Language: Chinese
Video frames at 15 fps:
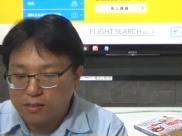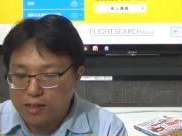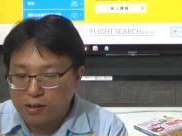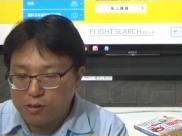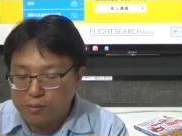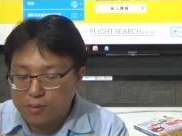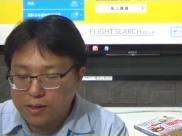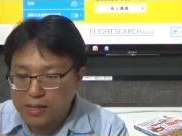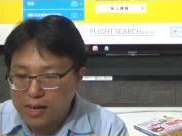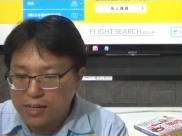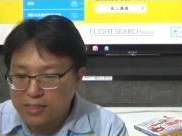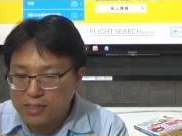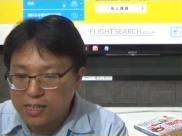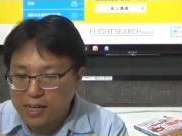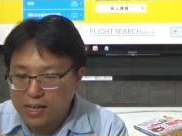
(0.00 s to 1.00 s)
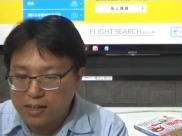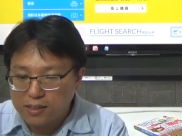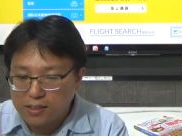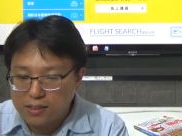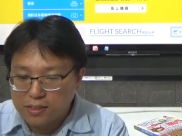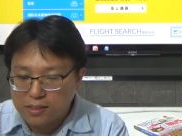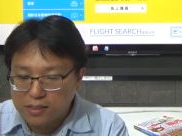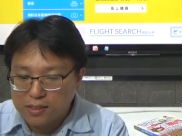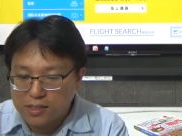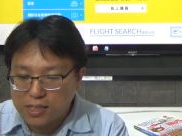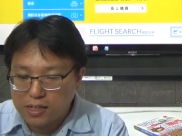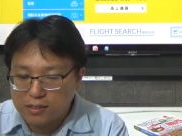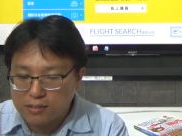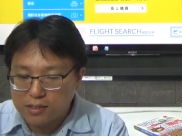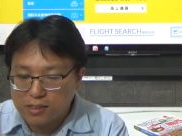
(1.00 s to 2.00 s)
那我们看一下
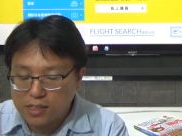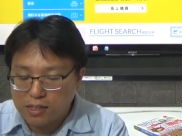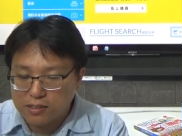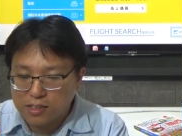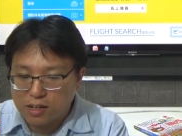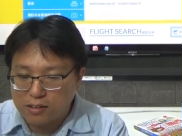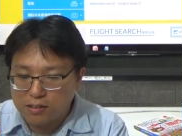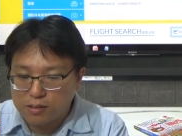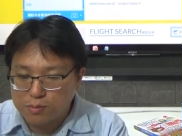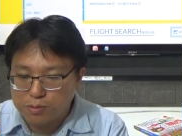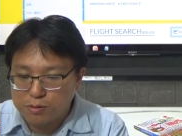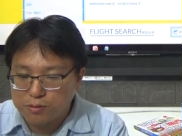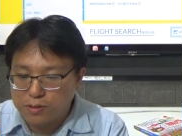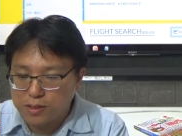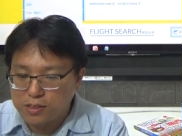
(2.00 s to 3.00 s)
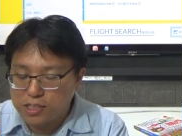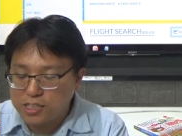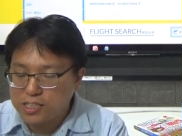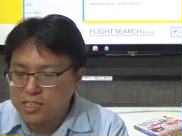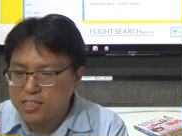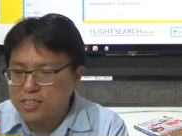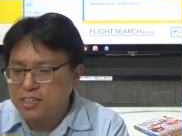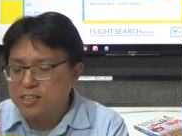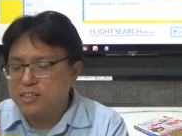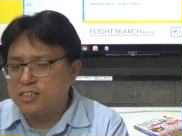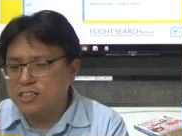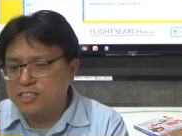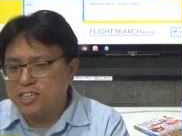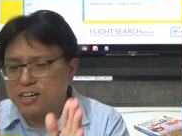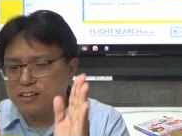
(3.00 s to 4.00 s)
香香草的部分。其实
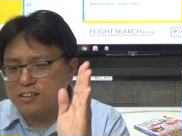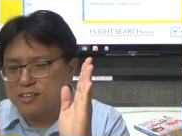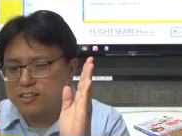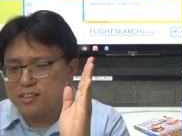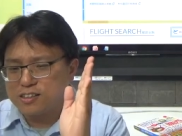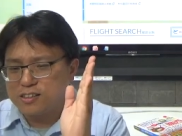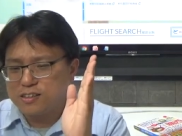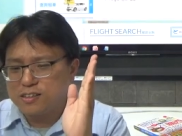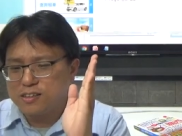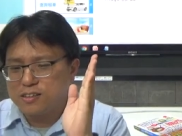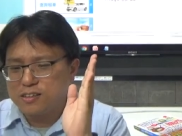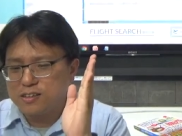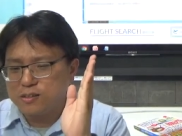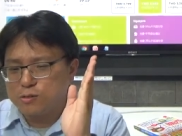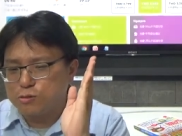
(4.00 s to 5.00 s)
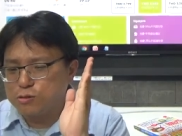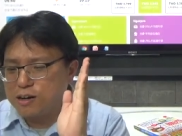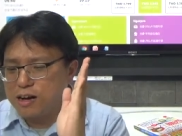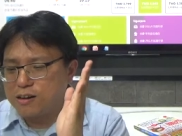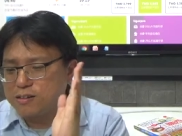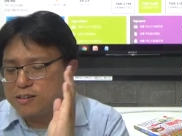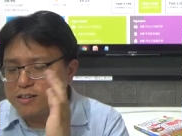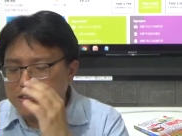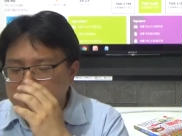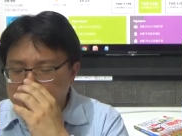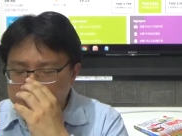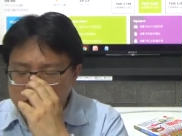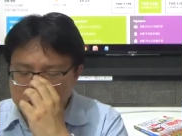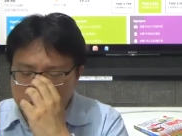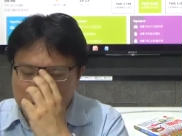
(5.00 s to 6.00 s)
你知道虎航
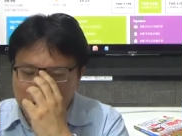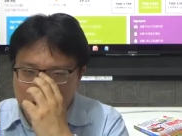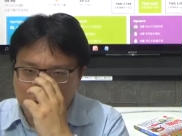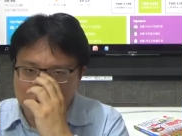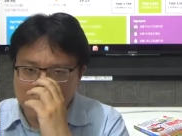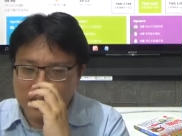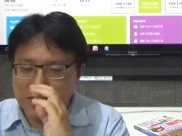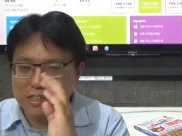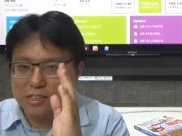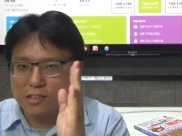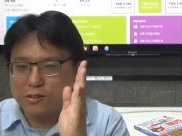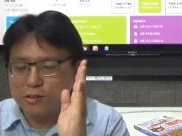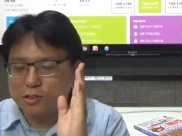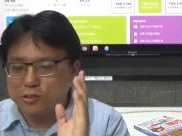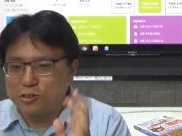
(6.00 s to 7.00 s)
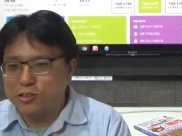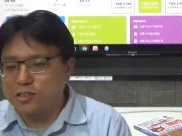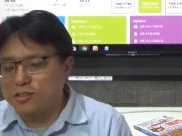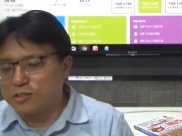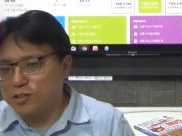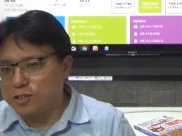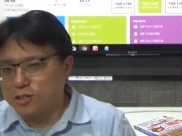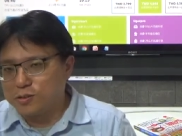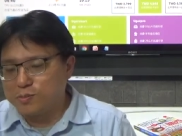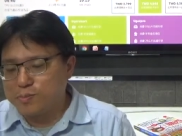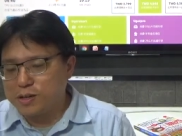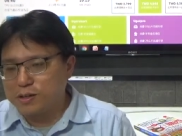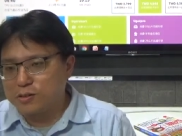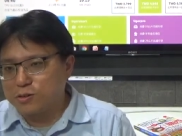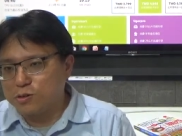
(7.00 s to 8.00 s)
为什么听哥会觉得会
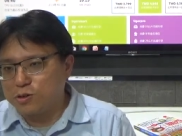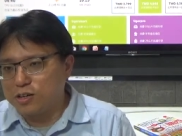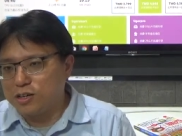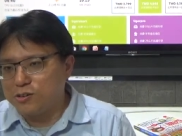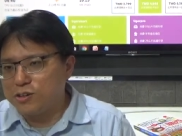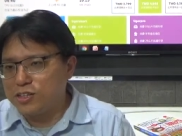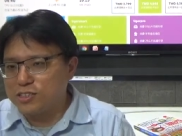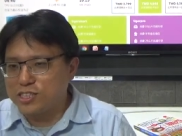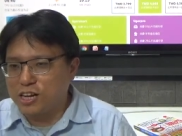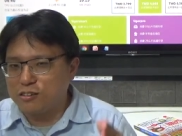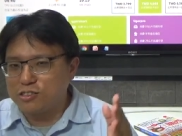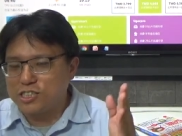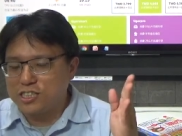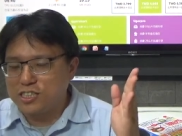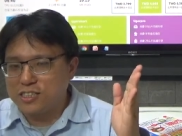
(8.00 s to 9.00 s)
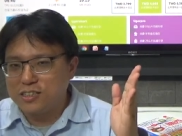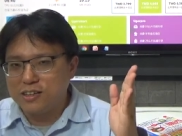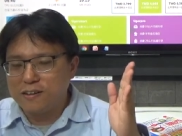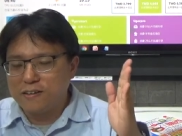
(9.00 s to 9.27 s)
变贵？因为早期